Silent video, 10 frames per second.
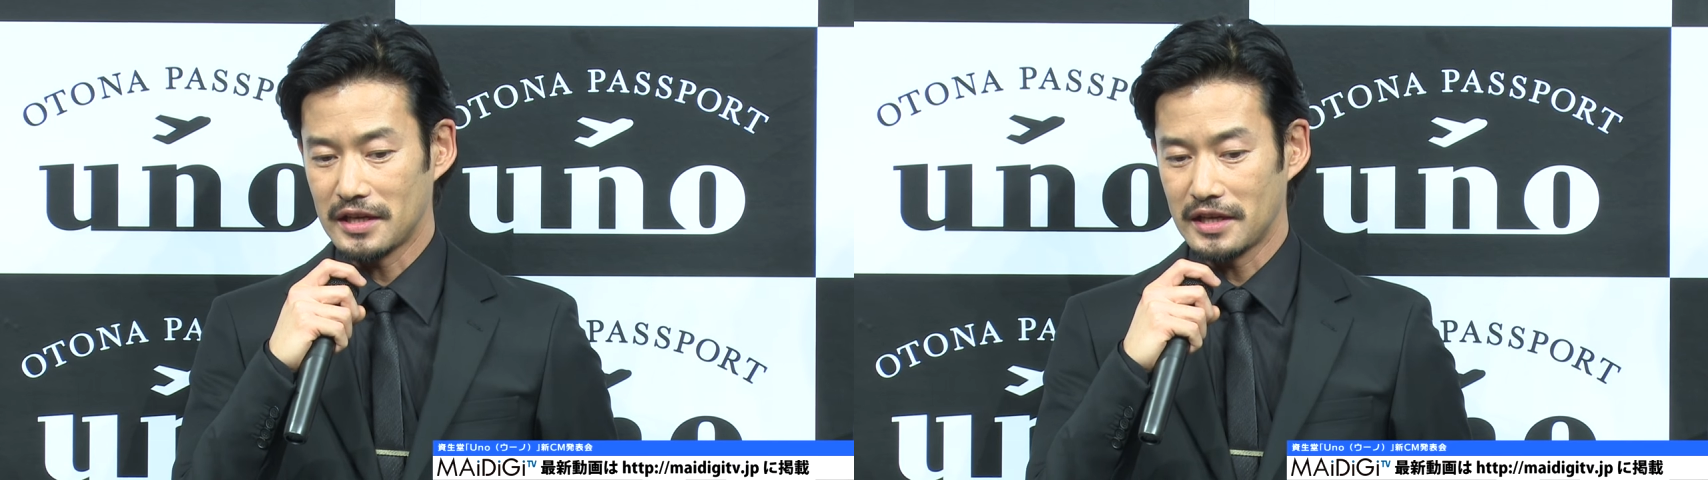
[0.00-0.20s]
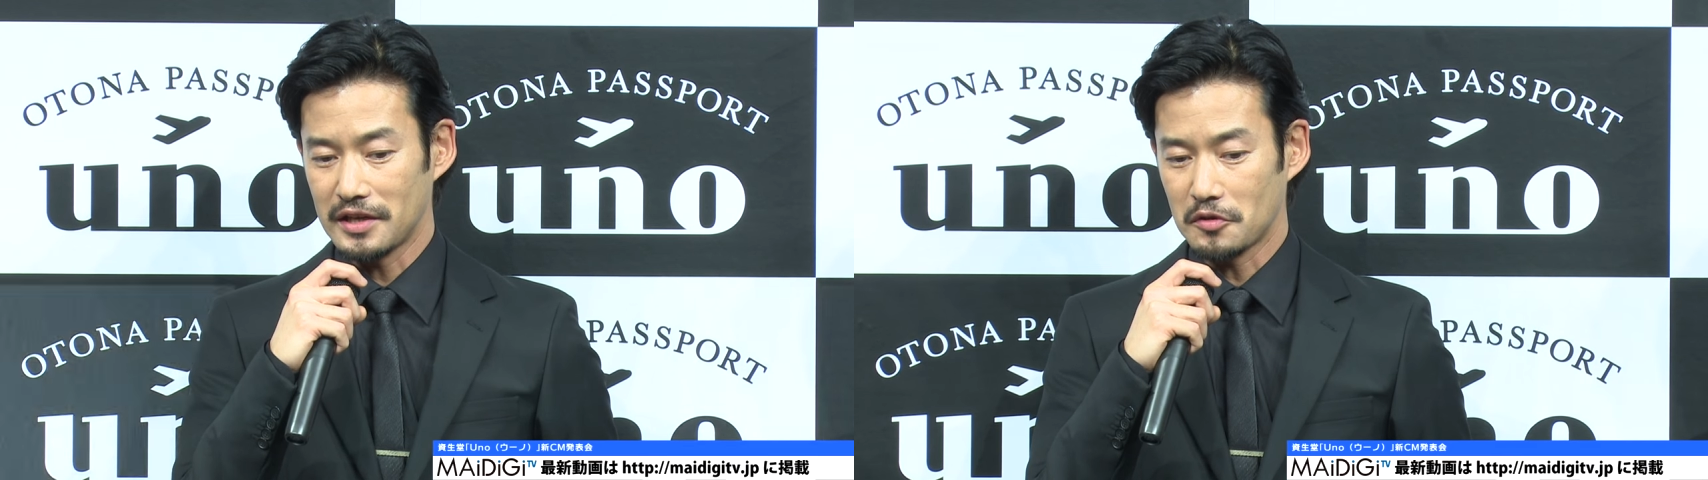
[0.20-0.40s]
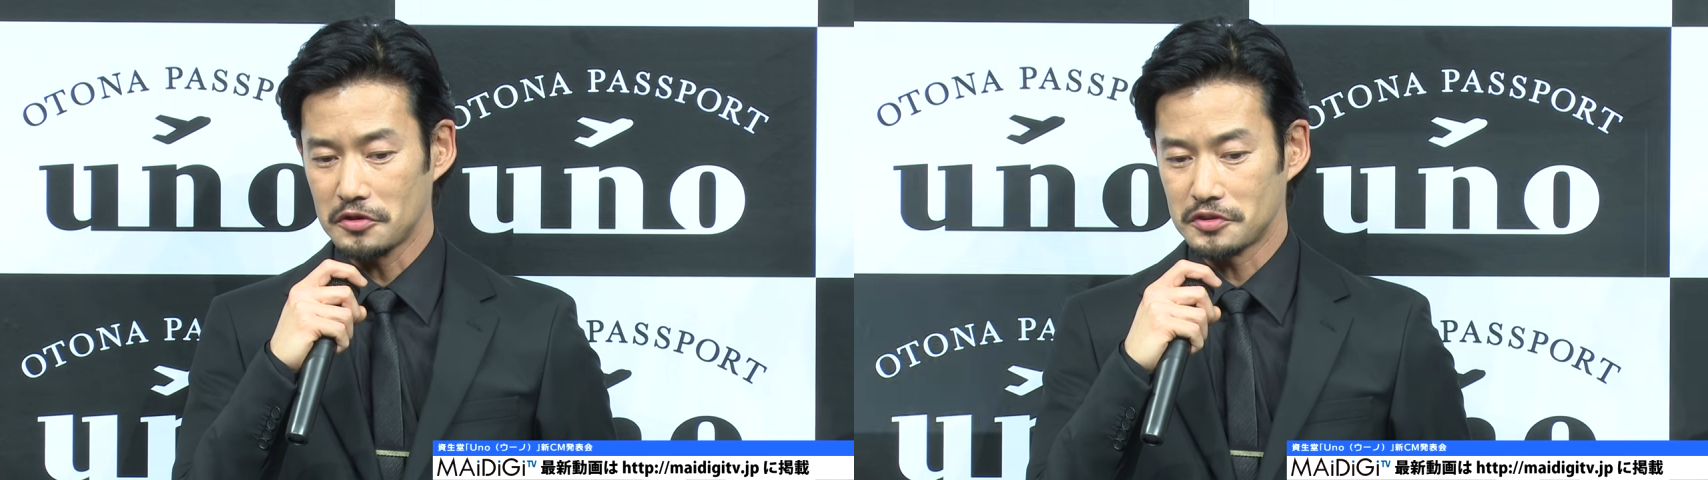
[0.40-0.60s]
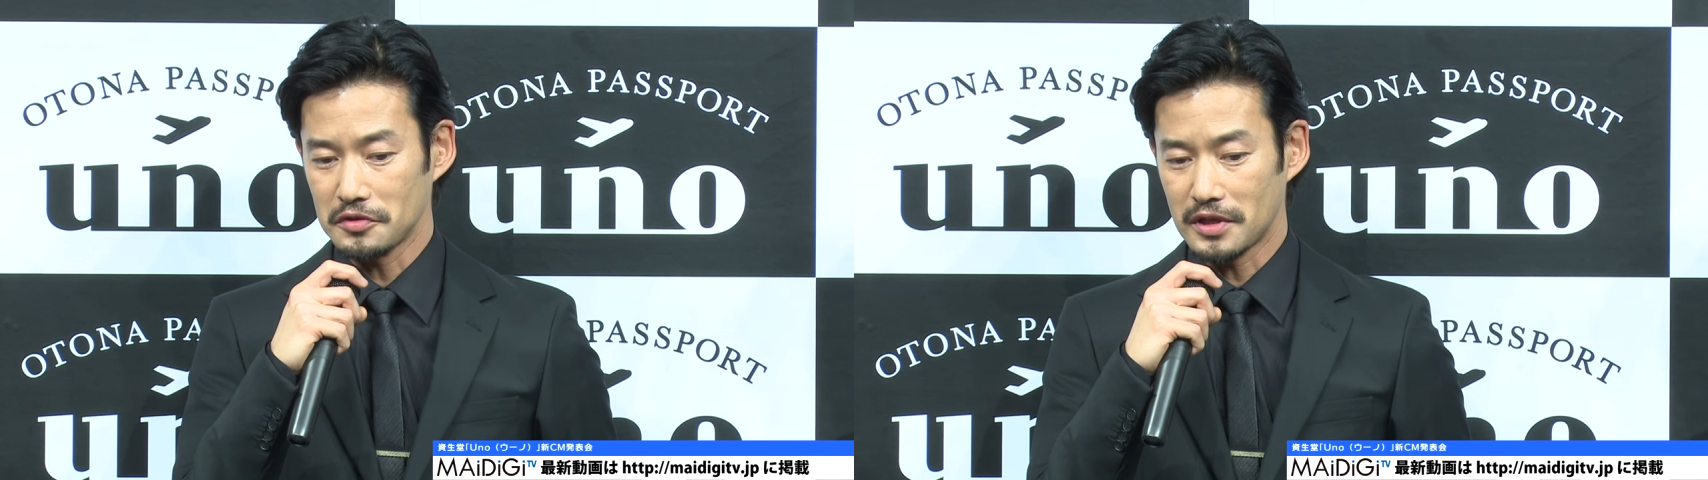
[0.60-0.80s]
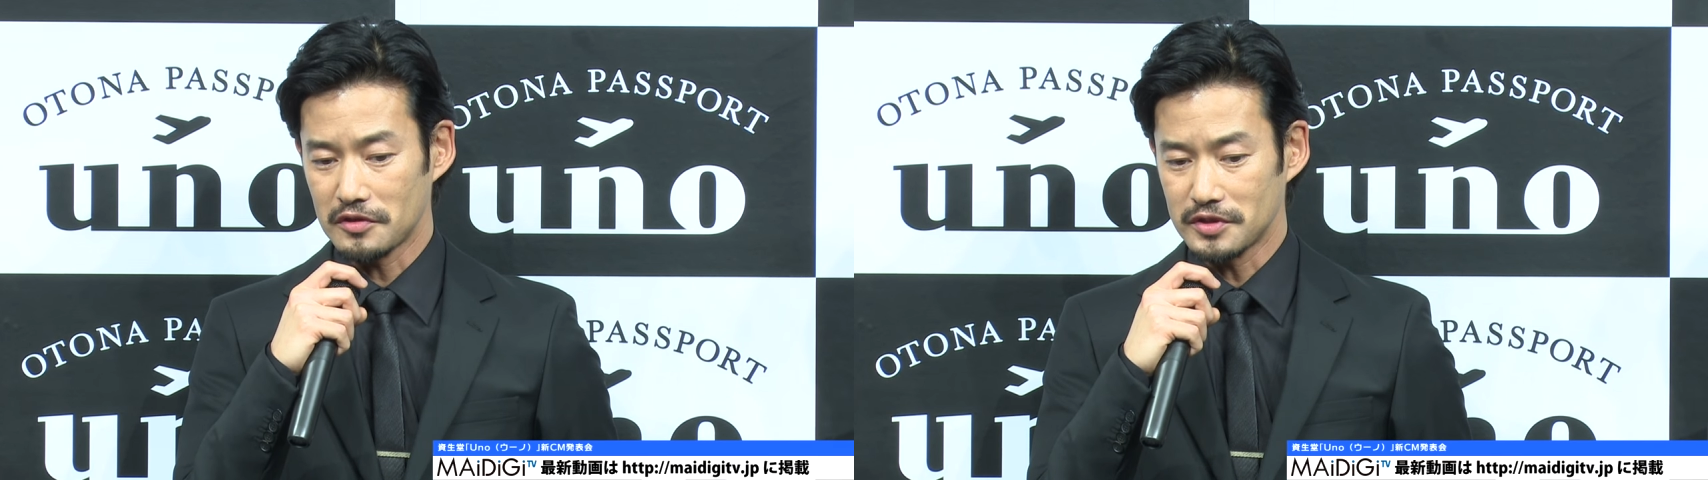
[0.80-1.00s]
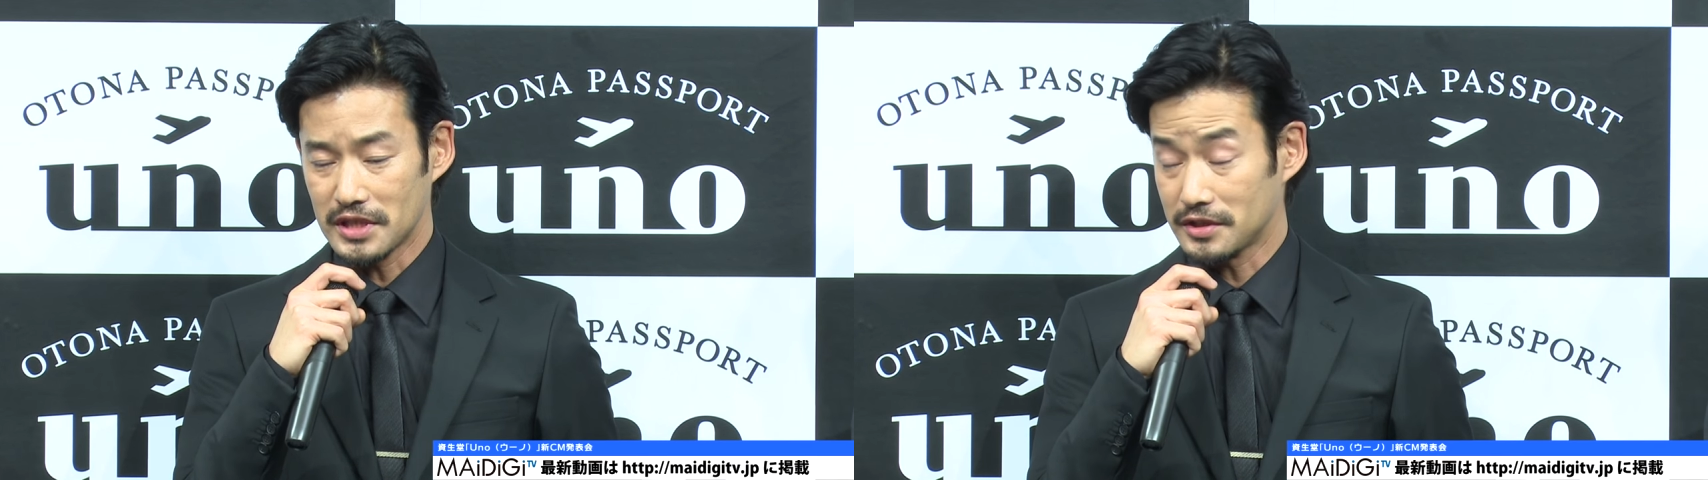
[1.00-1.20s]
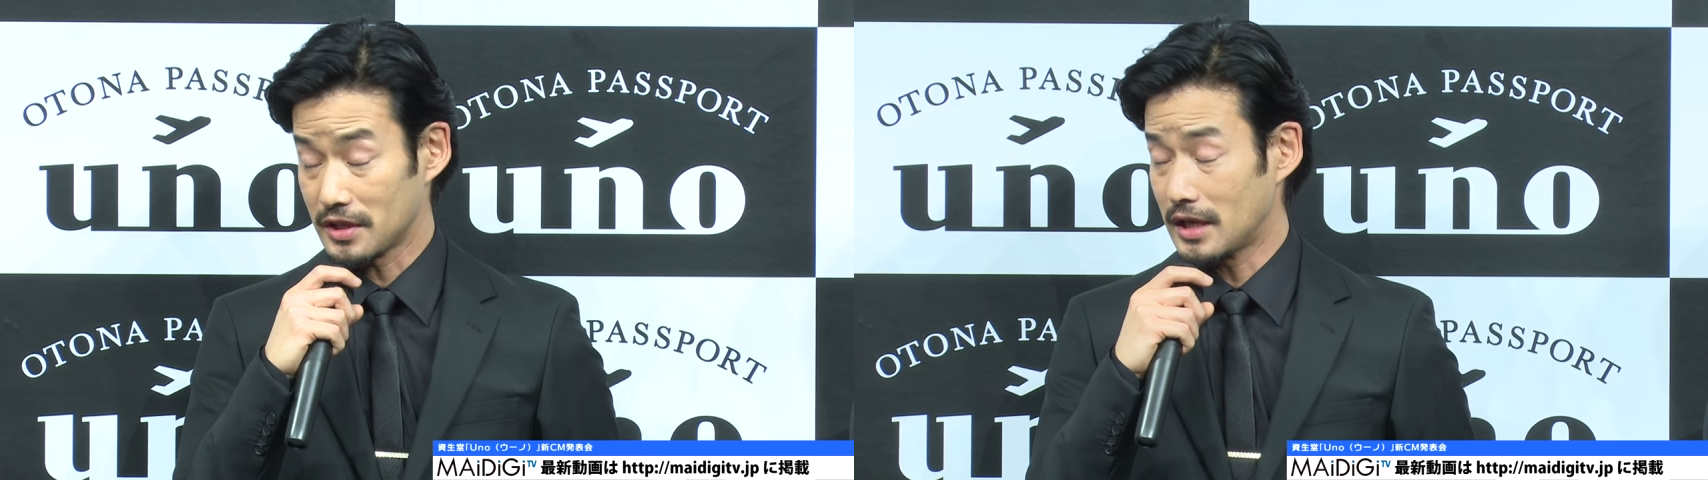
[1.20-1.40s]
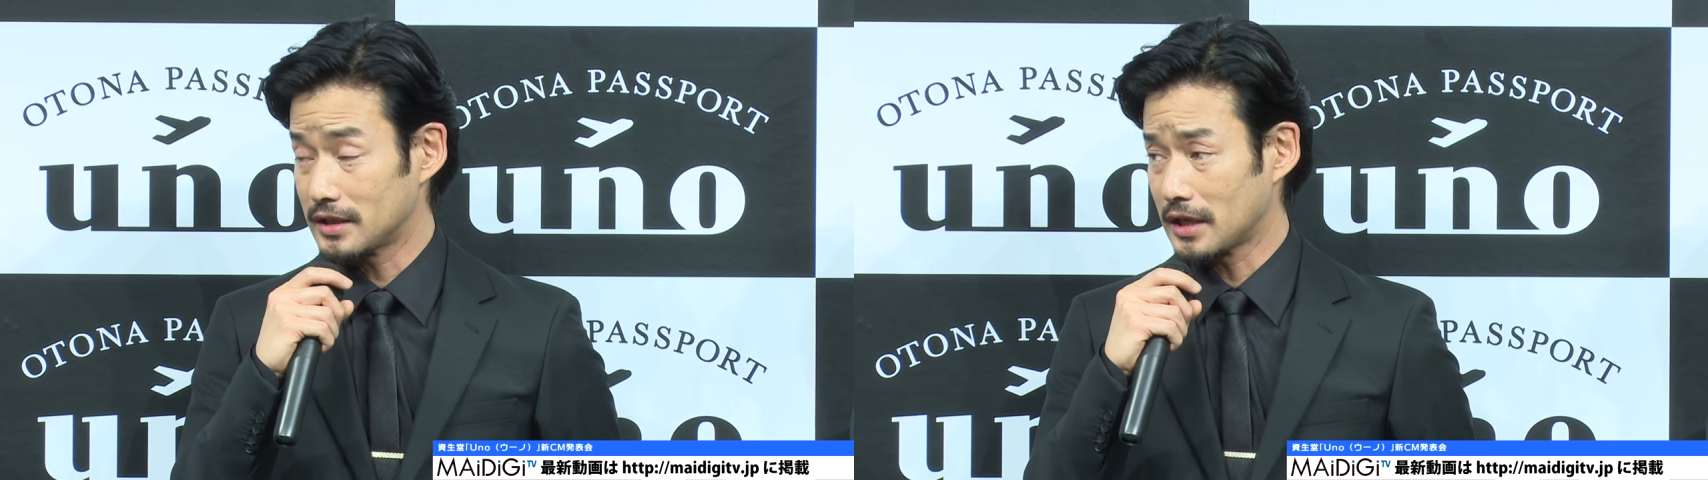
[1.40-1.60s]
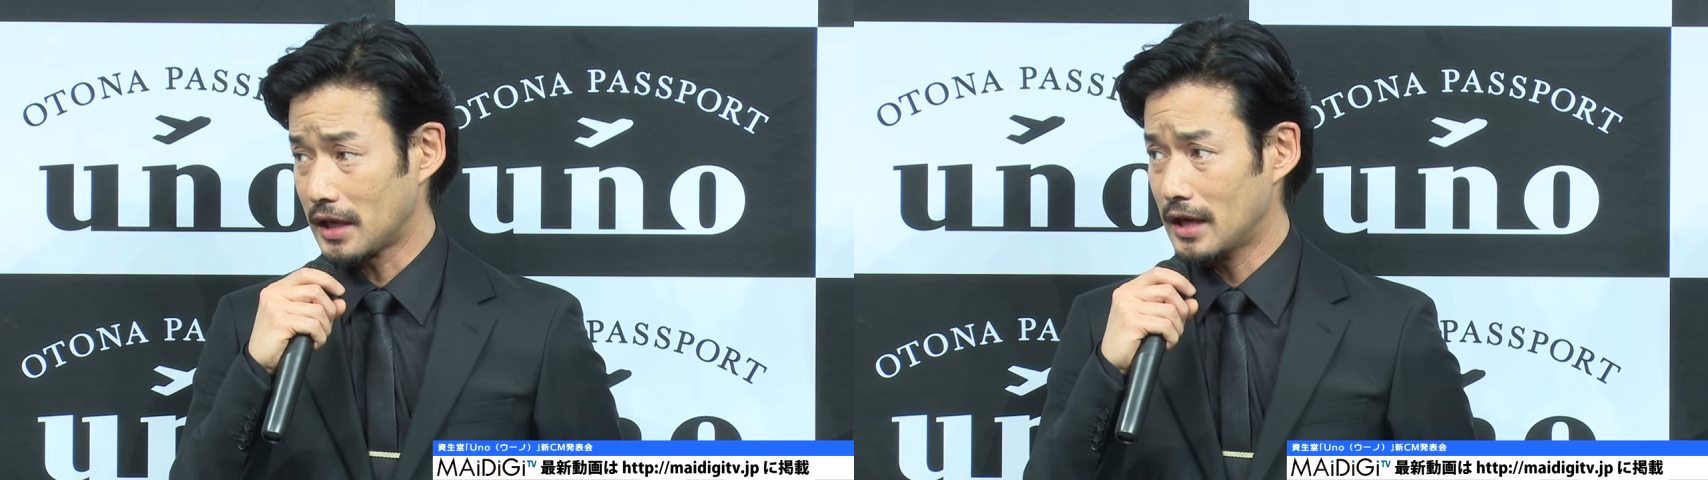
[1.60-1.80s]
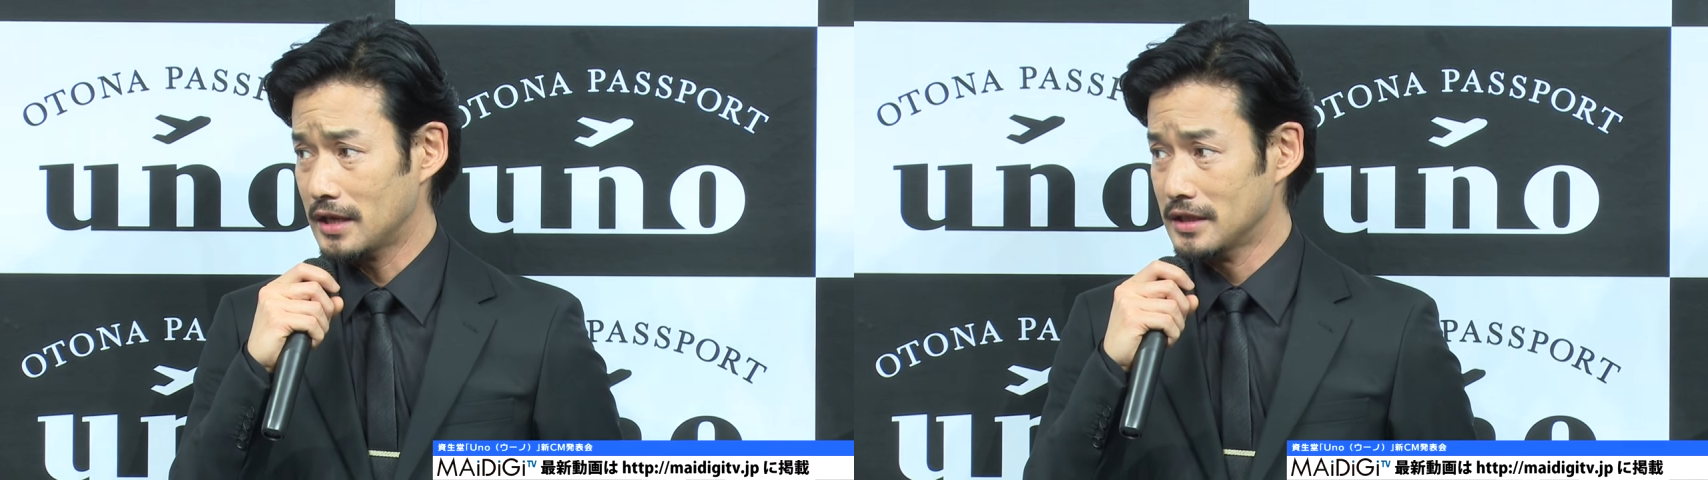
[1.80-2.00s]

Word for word: えご一緒できるチャンスがあったら、